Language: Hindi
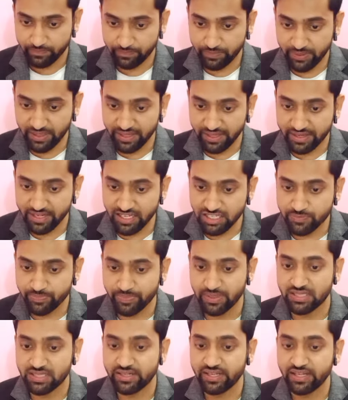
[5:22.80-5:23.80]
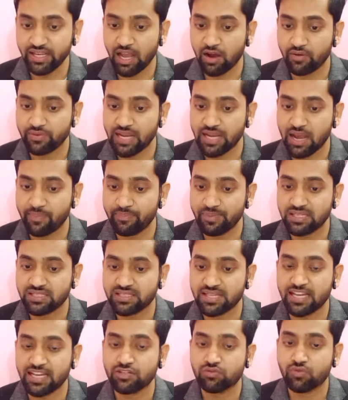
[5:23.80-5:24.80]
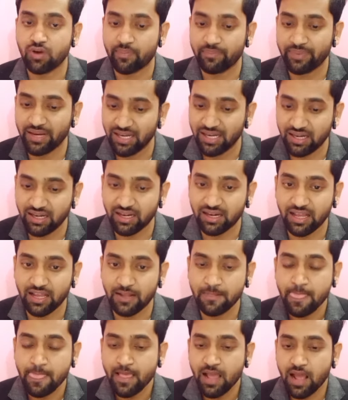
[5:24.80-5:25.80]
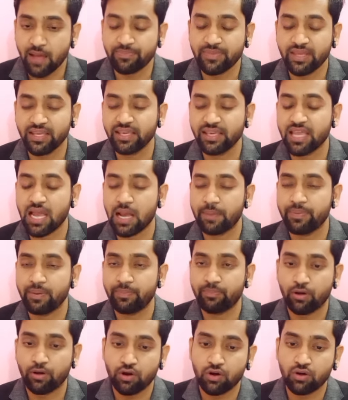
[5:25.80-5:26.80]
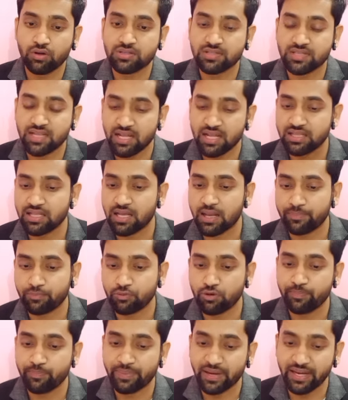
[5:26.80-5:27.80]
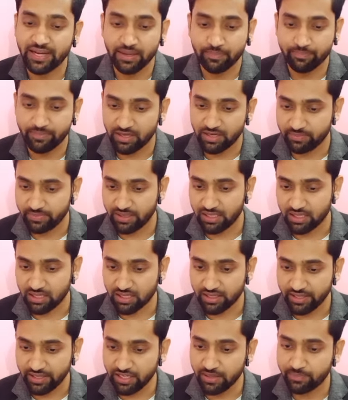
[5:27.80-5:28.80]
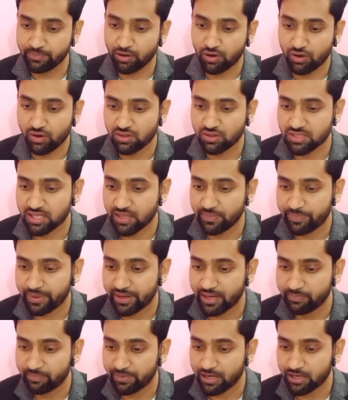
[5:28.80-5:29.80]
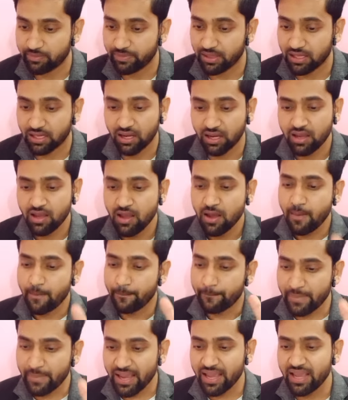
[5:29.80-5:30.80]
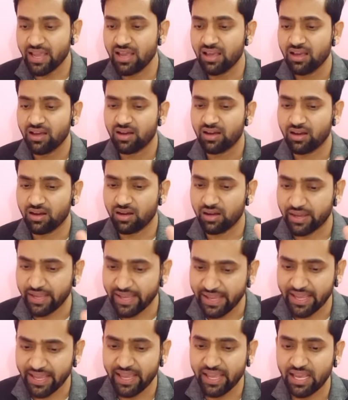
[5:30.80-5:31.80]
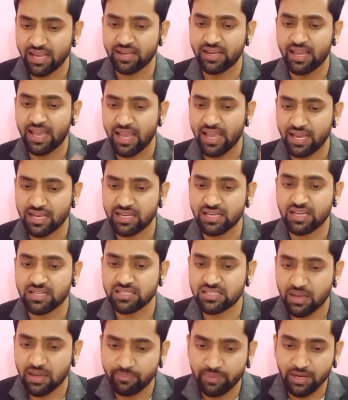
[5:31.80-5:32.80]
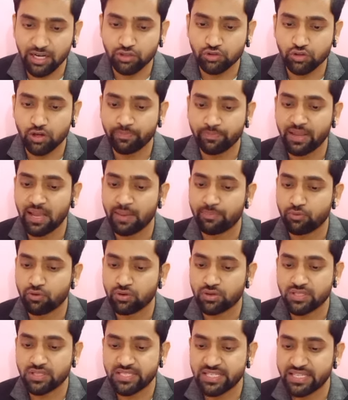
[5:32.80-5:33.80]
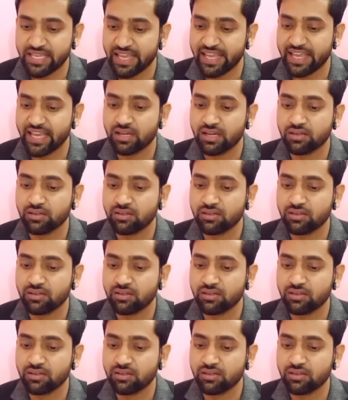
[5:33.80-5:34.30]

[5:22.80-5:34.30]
पिंट्रेस्ट पिन ठीक है अब यहाँ पे इस साइज़ को आपने ले लेना है अब देखिए यहाँ पे बहुत ज़्यादा आपको प्री टेम्पलेट मिलेगा ठीक है बहुत ज़्यादा प्री टेम्पलेट मिलेगा मैं एक एग्जाम्पल के तौर पे आपको किसी एक